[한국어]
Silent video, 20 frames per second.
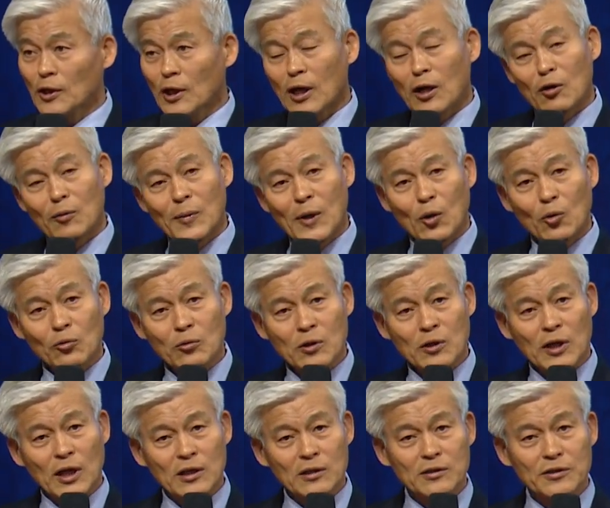아마
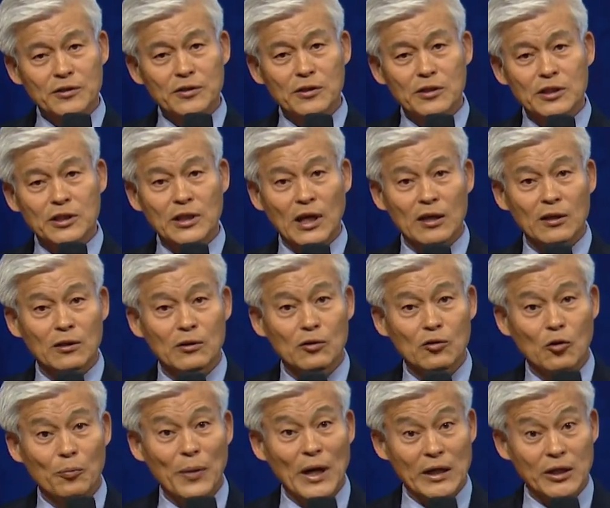오늘날 성이 다른
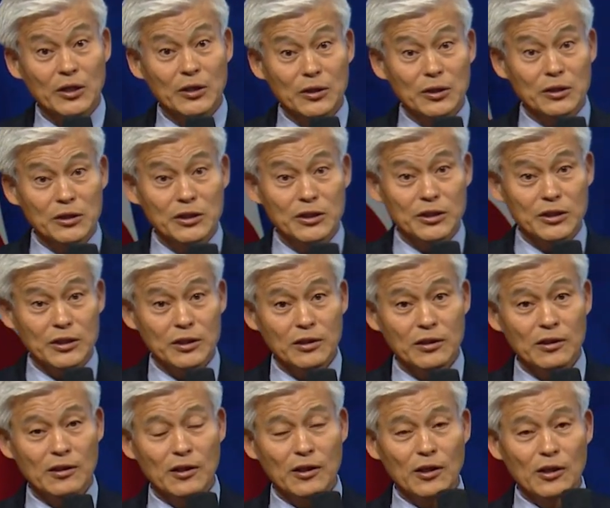걸로 바뀌었는지
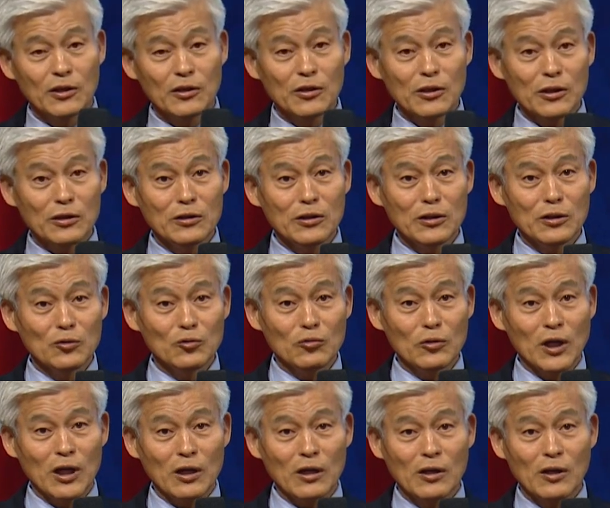그랬더니
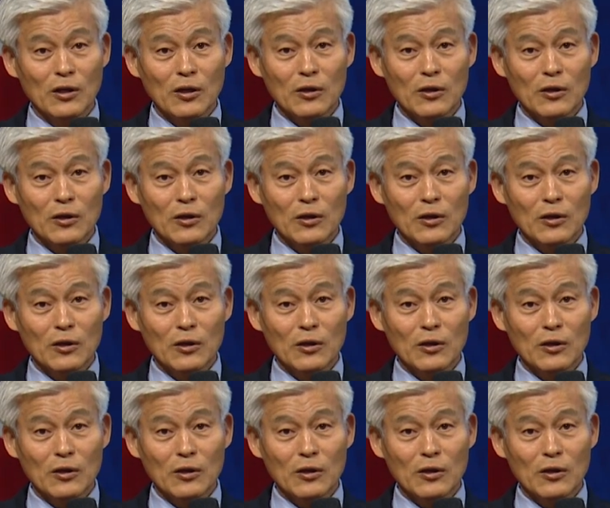누가